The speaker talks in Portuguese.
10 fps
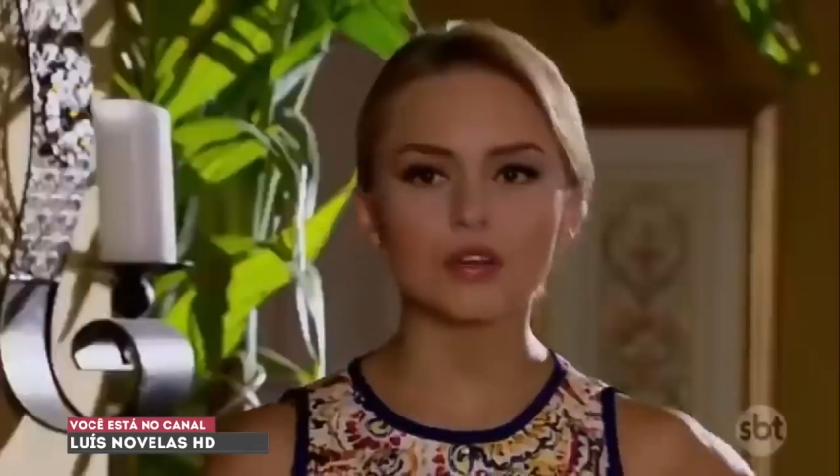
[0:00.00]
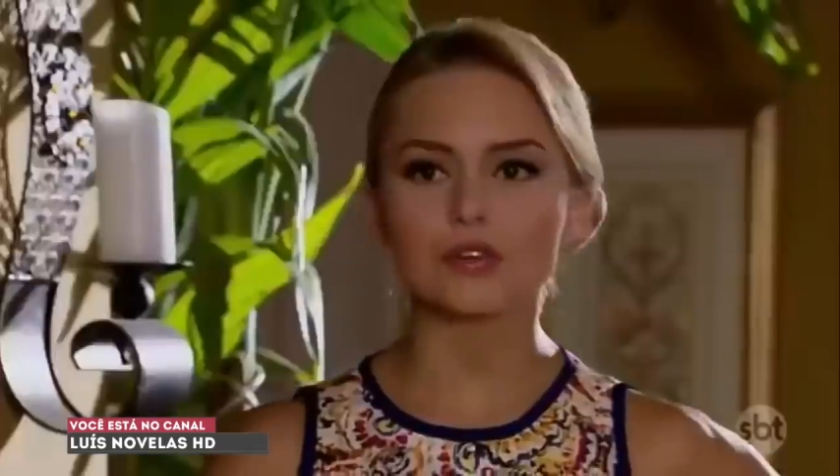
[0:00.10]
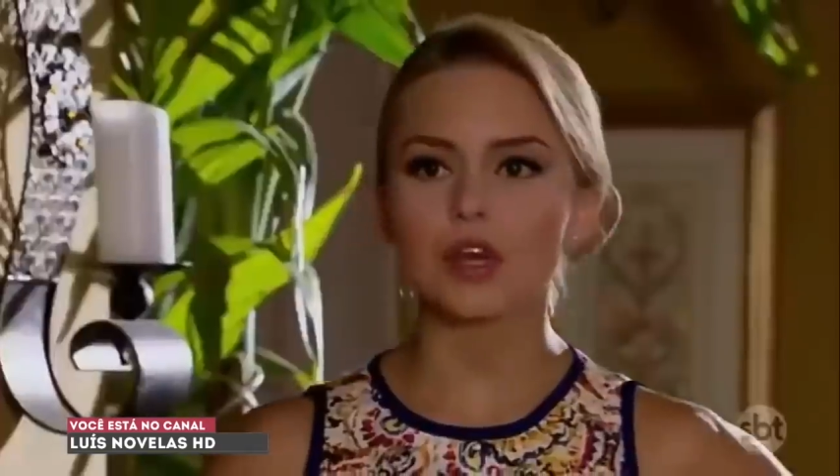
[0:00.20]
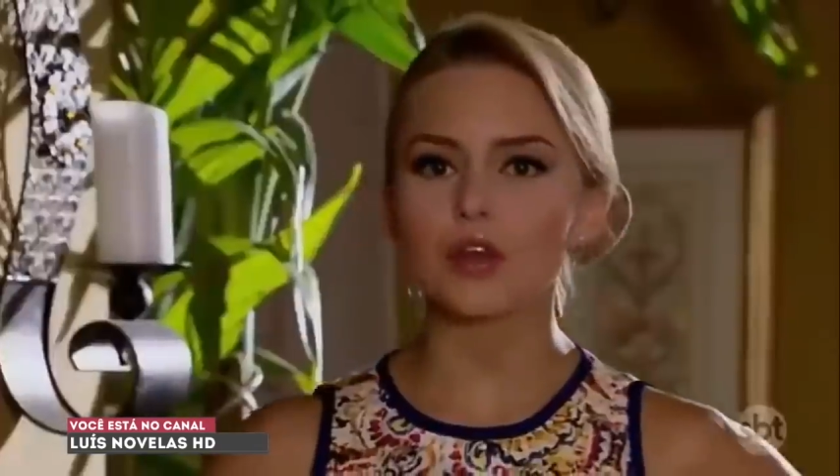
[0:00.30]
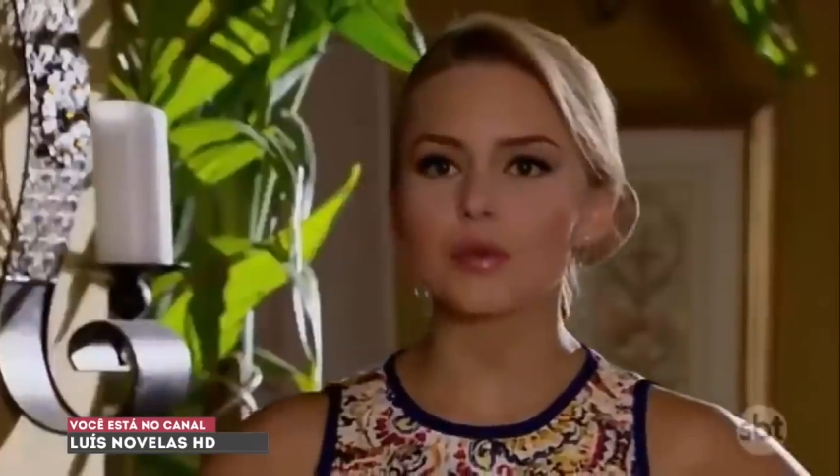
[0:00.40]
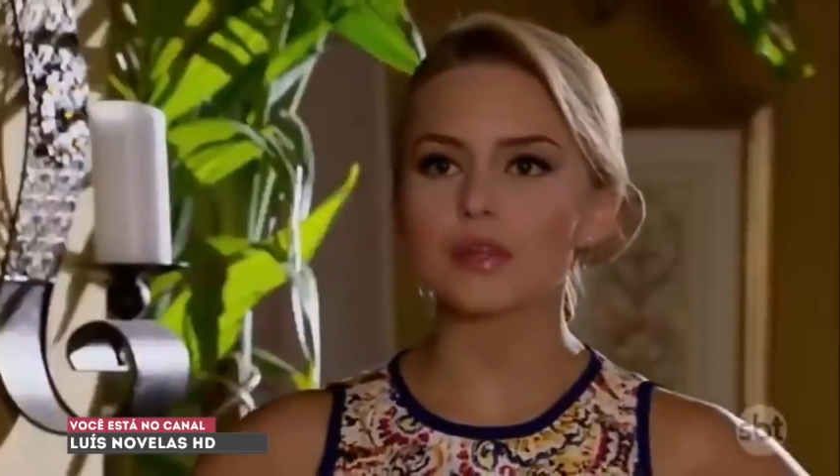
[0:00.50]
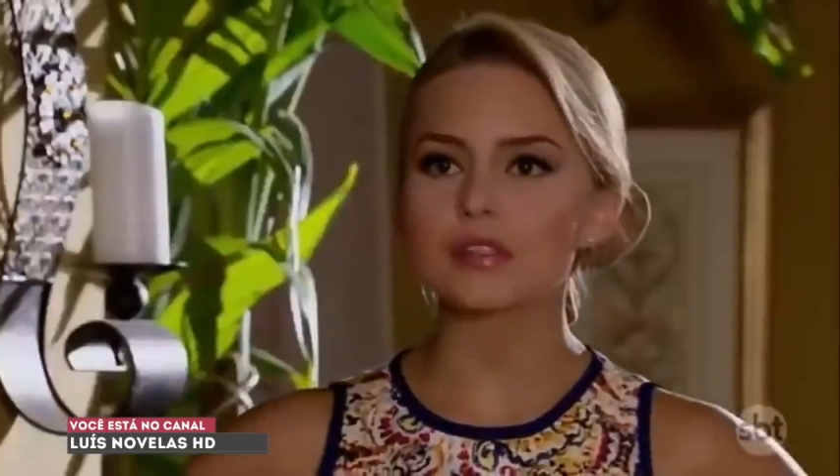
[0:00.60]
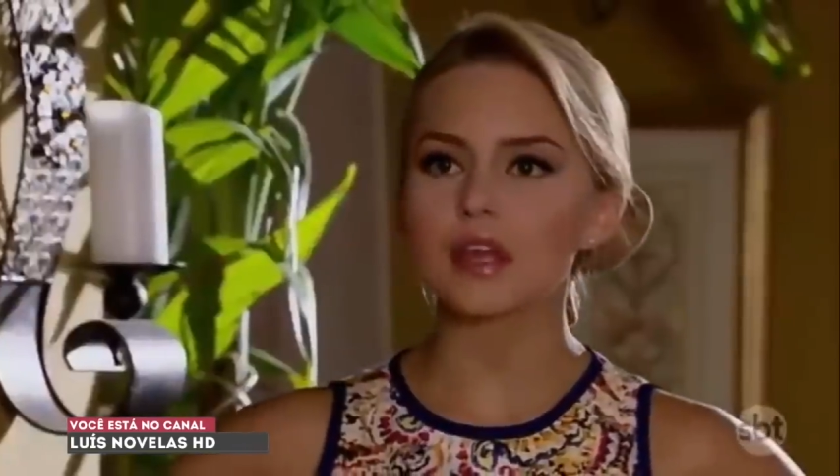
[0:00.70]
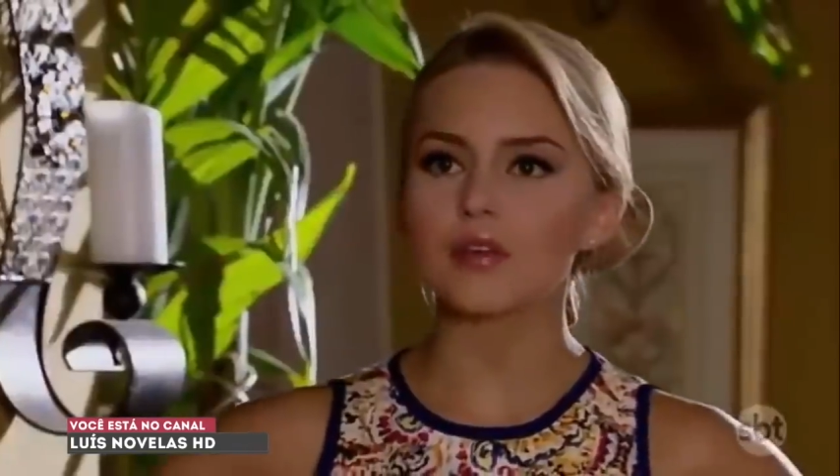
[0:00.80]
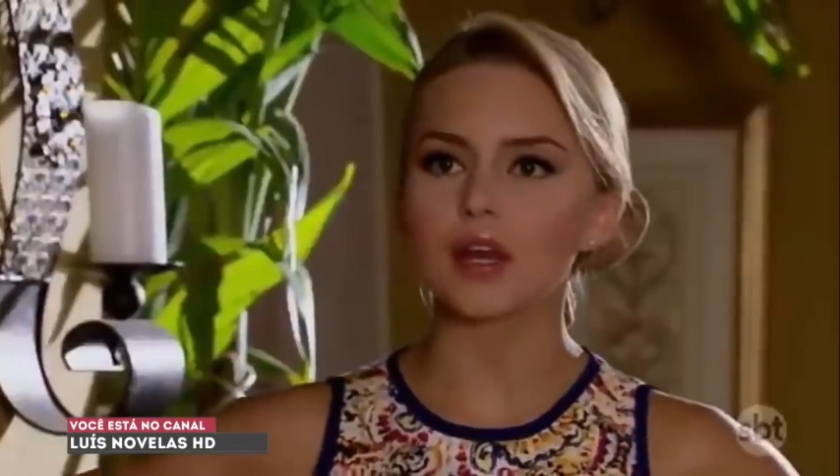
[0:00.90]
que a Rosário tinha
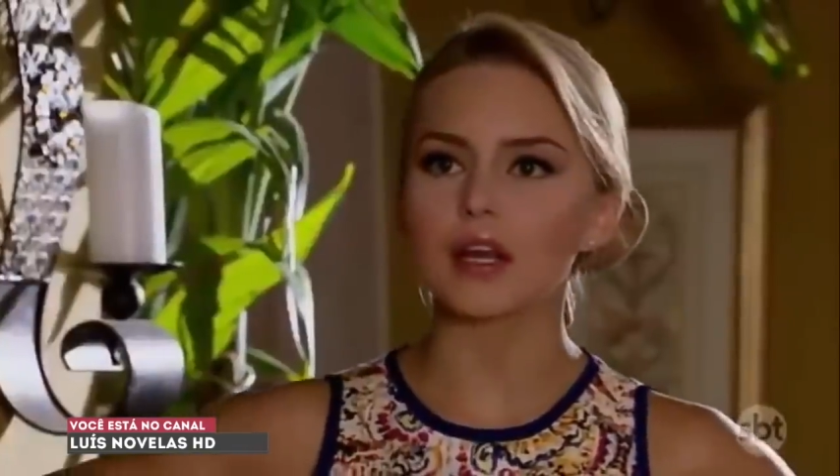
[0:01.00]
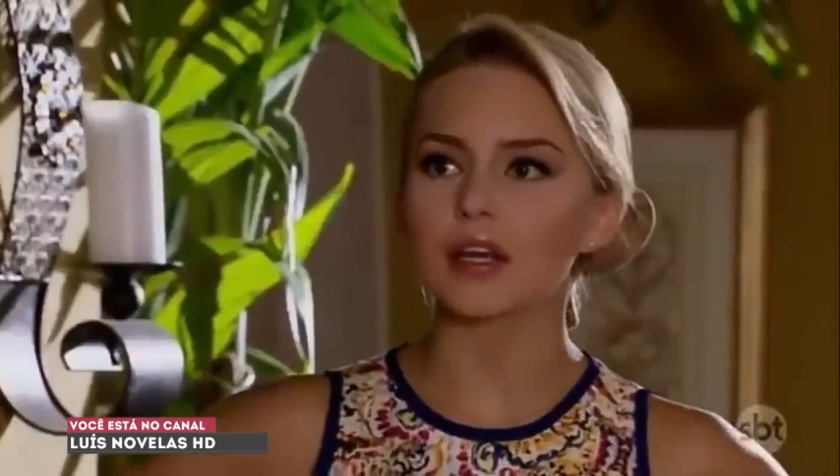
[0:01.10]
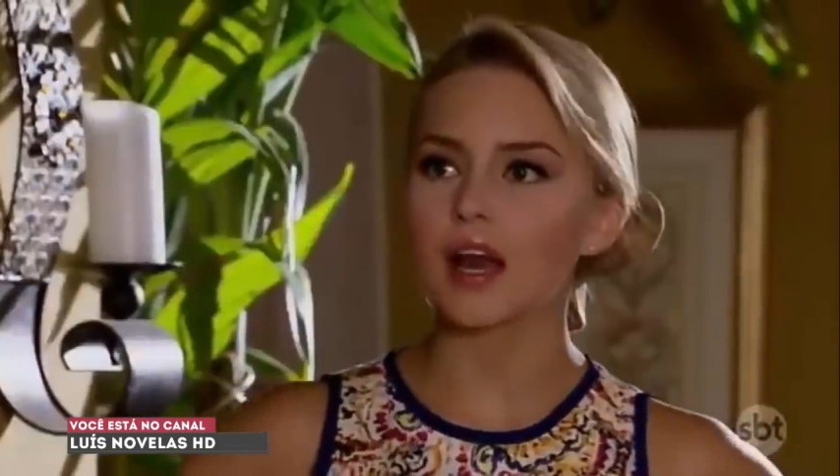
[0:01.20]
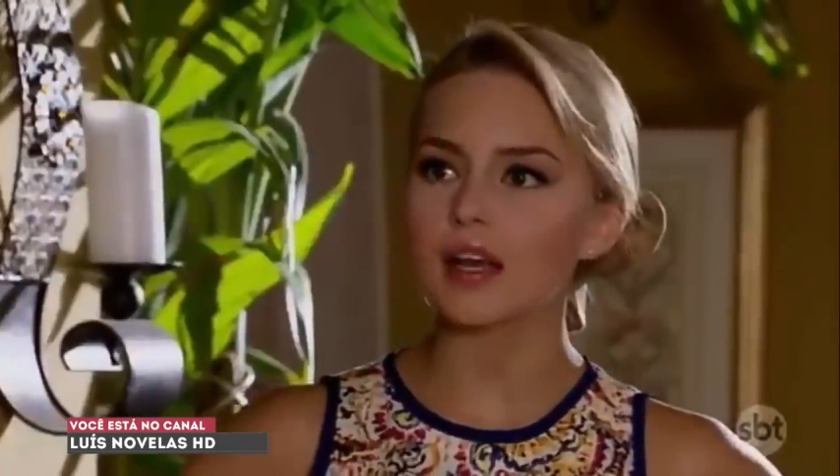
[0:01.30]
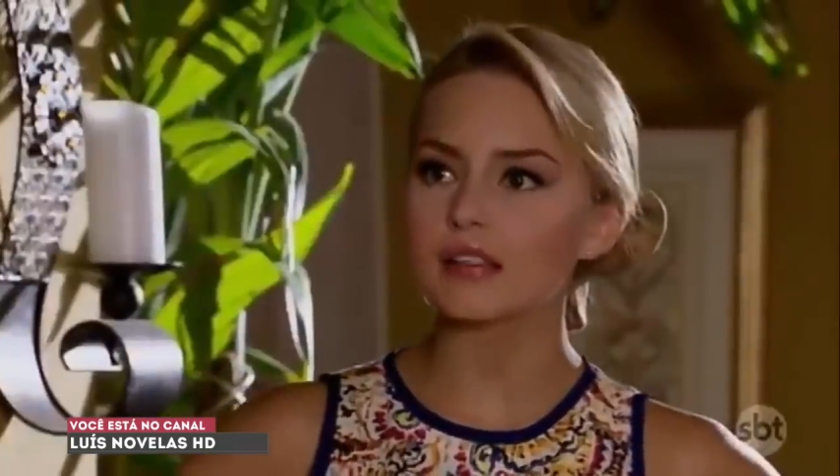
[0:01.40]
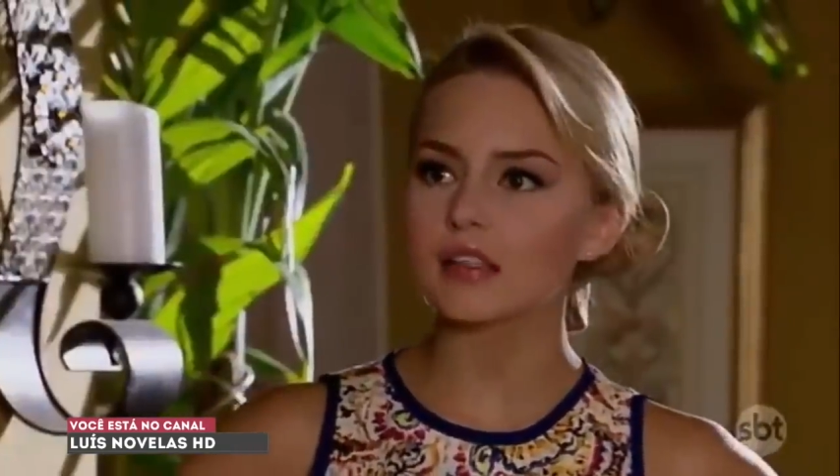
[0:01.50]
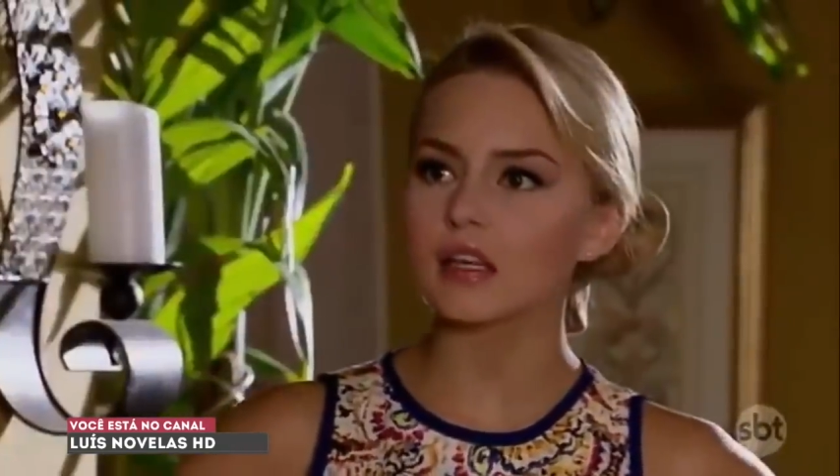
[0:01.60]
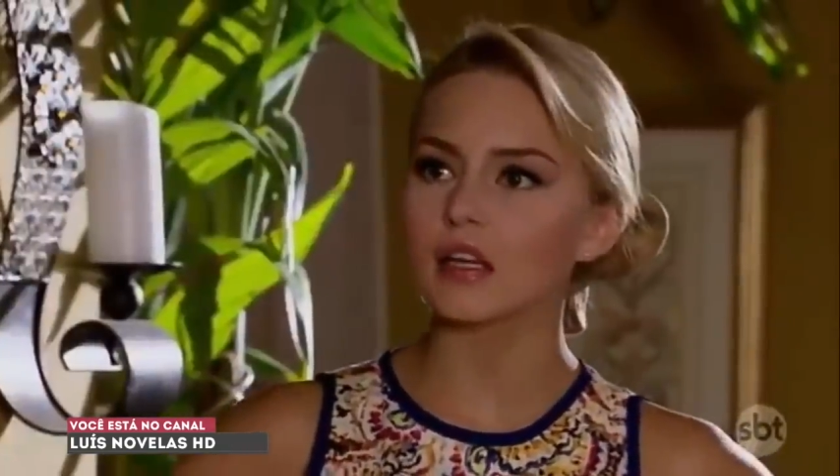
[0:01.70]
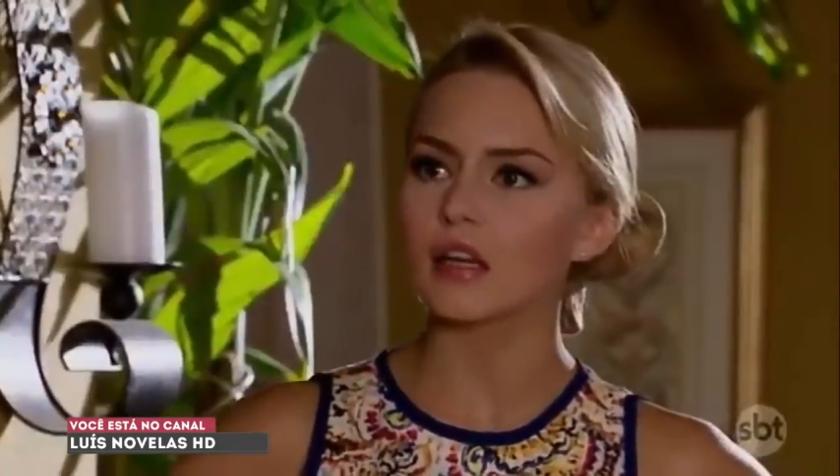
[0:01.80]
sido presa.